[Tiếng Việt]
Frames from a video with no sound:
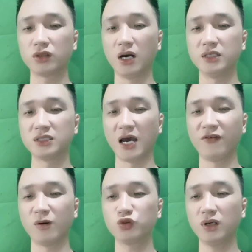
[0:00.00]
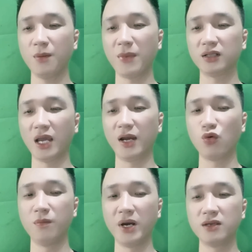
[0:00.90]
một thời gian phóng xuất ra bản thể
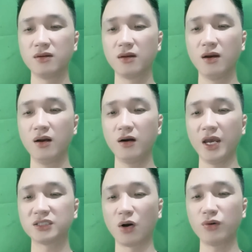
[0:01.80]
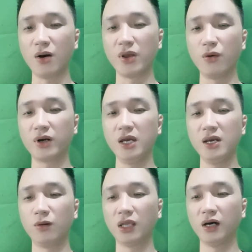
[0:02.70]
của mình, kỳ sáu đạo yêu khí
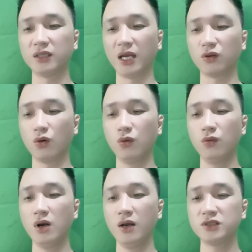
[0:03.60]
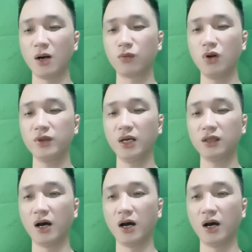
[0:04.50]
đồng thời tề tụ. Trong lúc nhất